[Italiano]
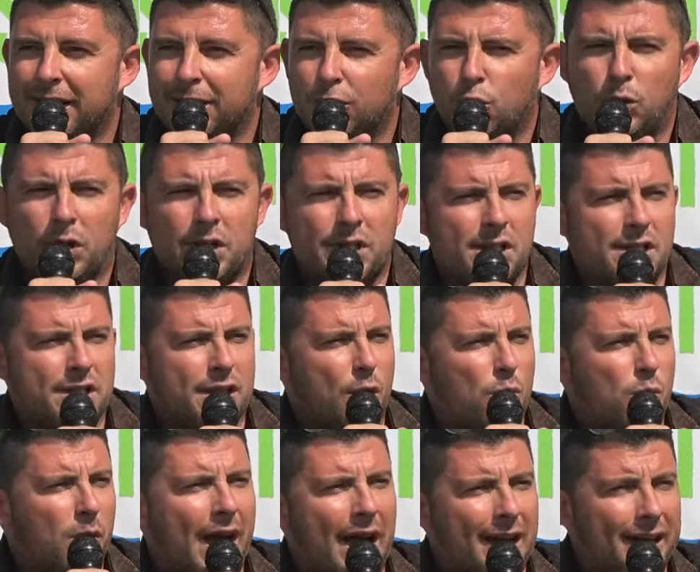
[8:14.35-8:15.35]
Non esiste
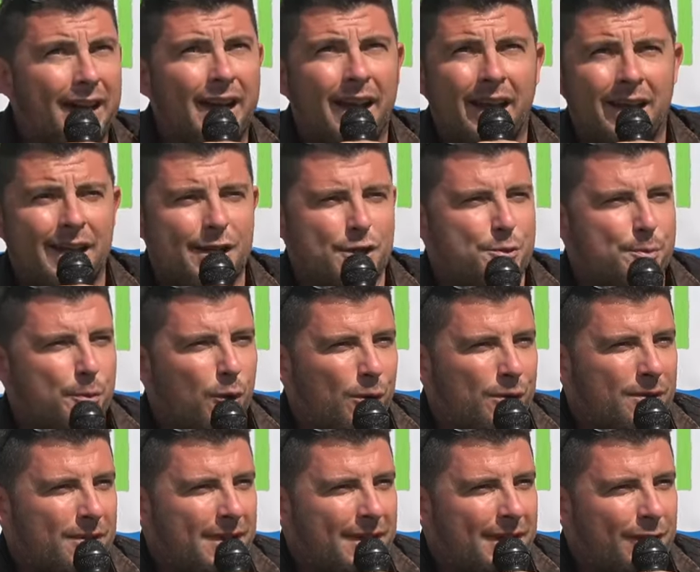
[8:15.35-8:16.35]
un
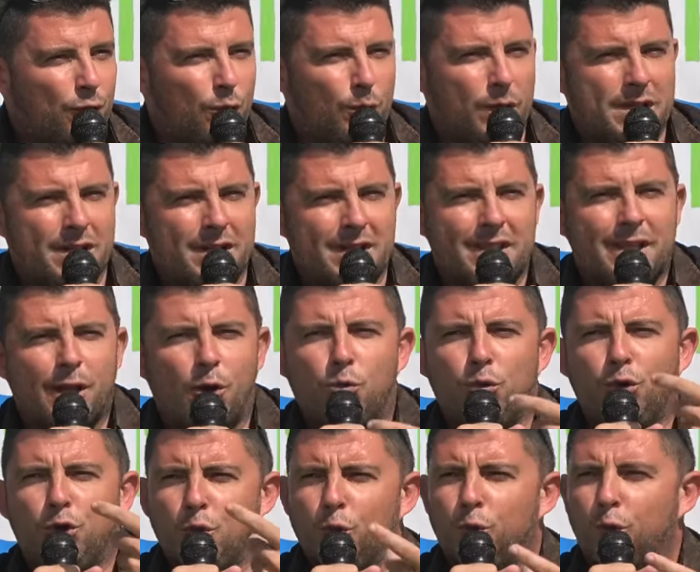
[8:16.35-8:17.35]
galileismo, non esiste
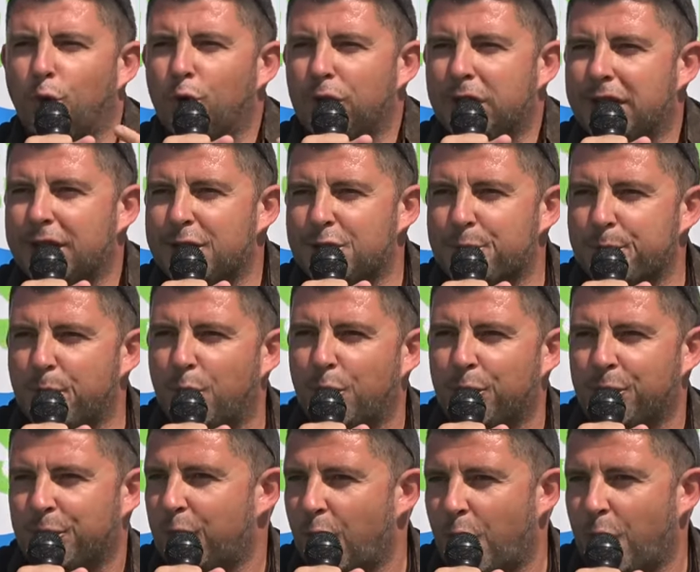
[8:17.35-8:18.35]
un
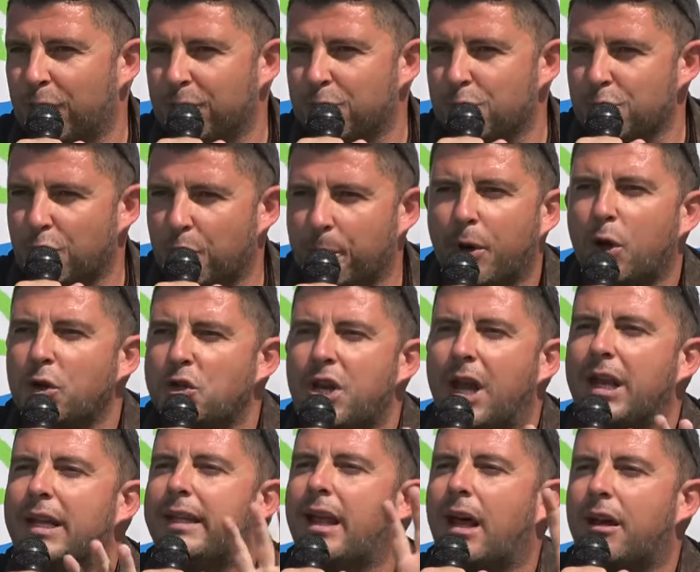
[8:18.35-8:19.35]
newtonismo, no? però
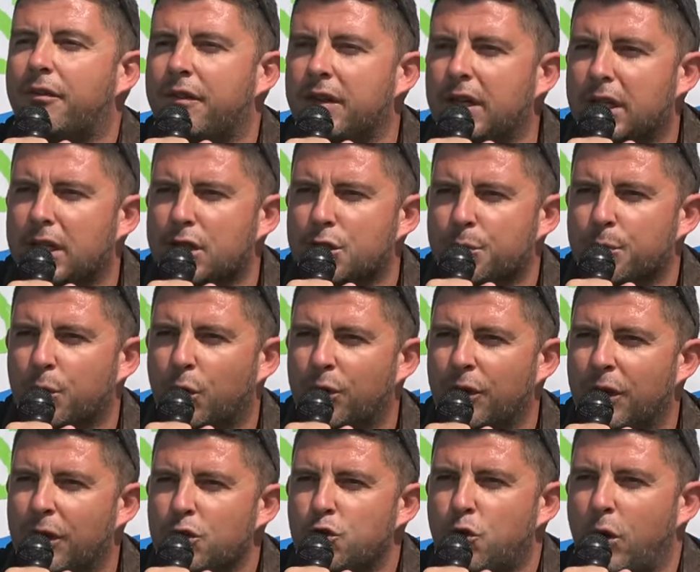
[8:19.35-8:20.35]
c'è il darwinismo,
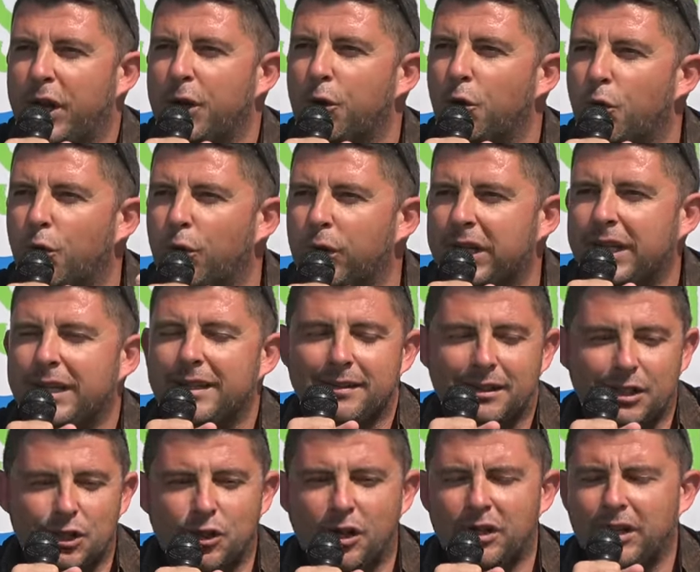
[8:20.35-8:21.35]
cioè noi
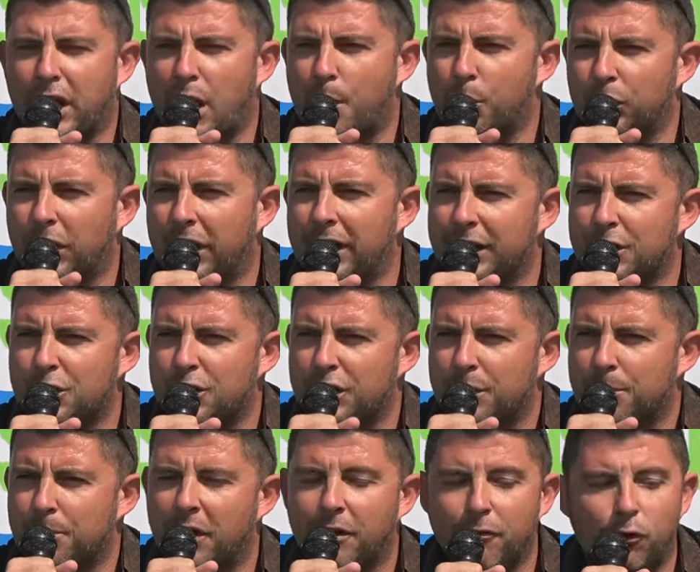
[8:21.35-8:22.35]
discendiamo dalle
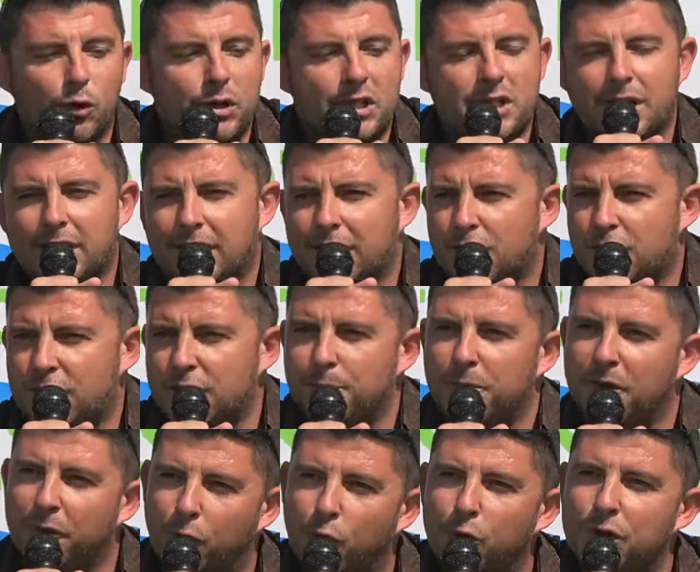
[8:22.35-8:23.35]
scimmie, voi siete
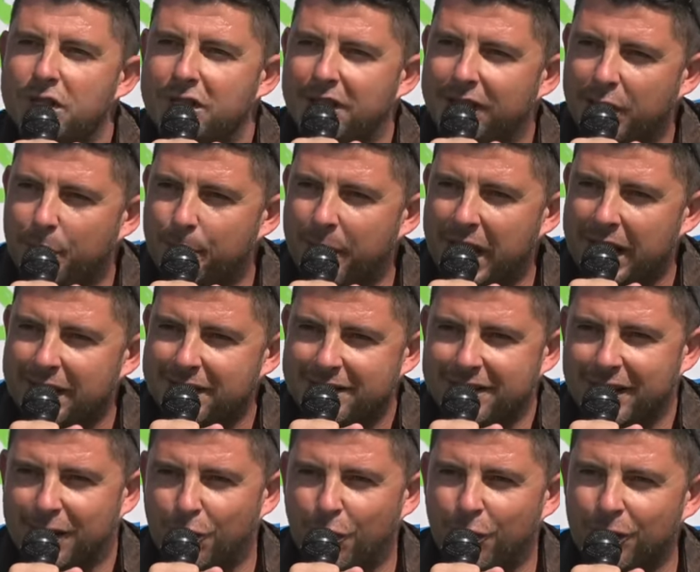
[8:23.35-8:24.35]
scimmie, voi siete
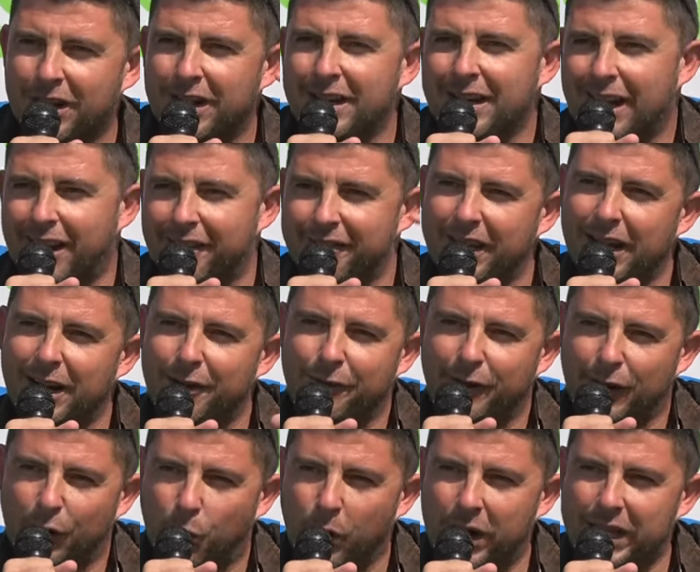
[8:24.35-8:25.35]
bestie, no? la vera
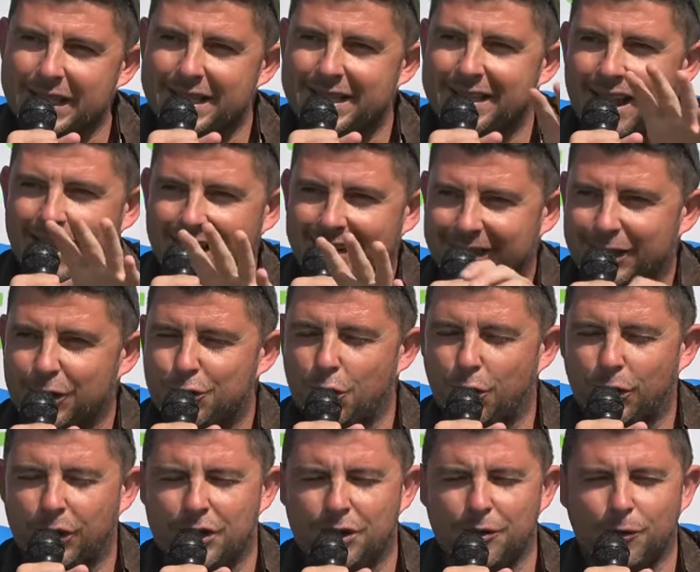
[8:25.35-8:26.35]
frequenza di
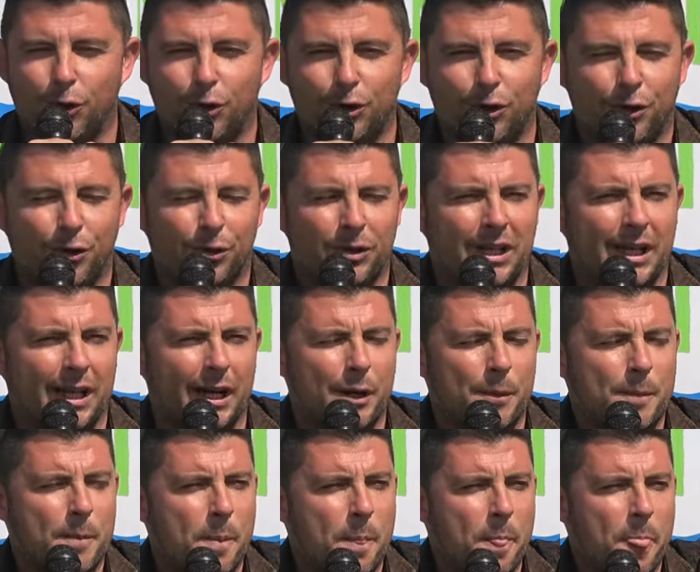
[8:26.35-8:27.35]
ciò che ci vogliono
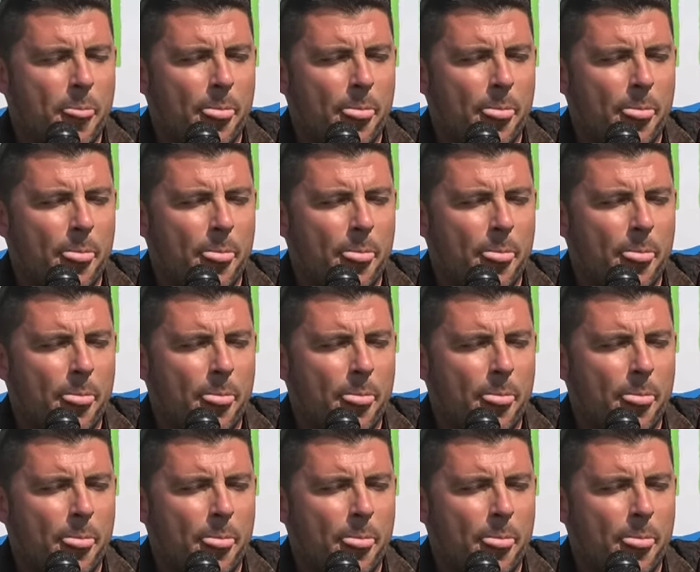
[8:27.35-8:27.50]
dire.